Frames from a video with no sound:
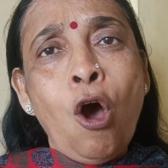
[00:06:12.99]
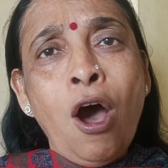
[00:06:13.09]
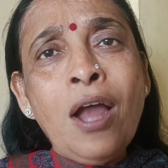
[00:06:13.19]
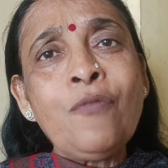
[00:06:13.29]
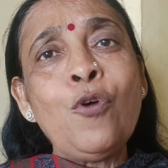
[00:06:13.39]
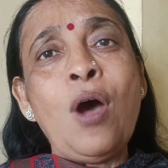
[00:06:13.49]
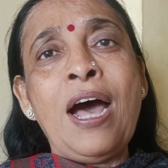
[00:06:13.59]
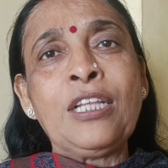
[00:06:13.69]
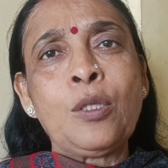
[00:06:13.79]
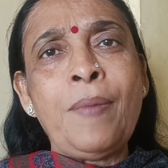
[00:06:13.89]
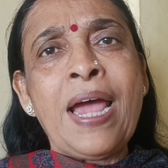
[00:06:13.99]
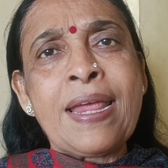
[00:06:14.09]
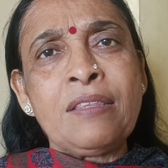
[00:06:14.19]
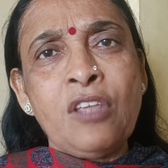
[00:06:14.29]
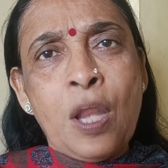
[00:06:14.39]
और वो
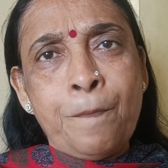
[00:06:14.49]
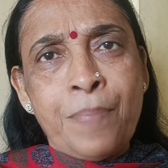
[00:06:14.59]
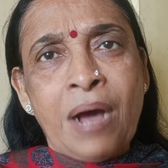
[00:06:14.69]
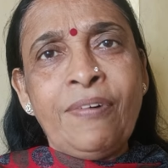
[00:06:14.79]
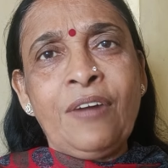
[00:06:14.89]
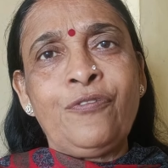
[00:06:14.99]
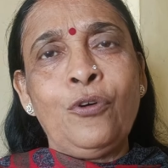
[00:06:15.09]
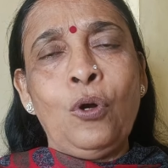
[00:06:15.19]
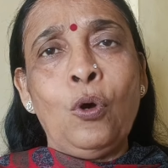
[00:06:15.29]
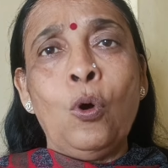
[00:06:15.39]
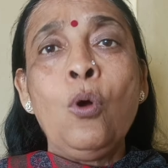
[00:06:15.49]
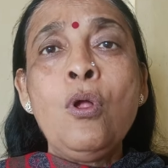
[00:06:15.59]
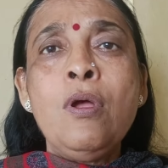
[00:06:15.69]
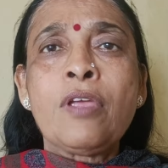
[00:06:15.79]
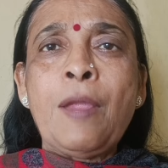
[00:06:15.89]
आत्माएं इतनी पावरफुल हों
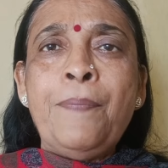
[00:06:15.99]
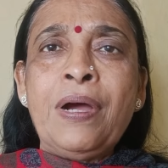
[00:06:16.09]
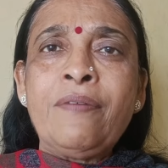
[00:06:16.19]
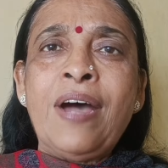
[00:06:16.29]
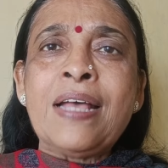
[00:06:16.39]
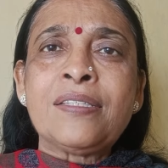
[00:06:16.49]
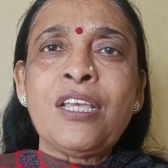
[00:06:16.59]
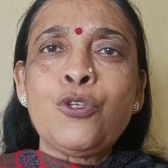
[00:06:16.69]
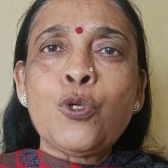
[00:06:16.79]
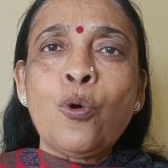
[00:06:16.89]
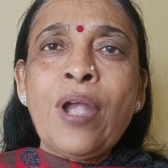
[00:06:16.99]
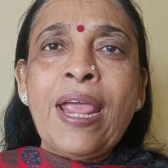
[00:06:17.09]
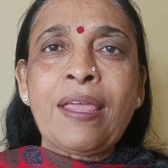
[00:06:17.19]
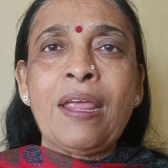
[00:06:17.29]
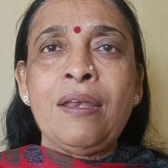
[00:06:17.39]
कि भगवान से
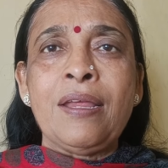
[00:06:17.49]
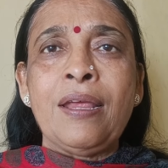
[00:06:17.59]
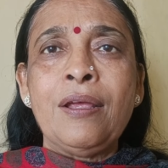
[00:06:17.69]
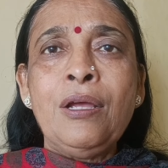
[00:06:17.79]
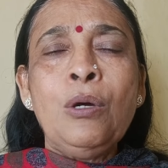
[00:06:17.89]
जुड़ने के लिए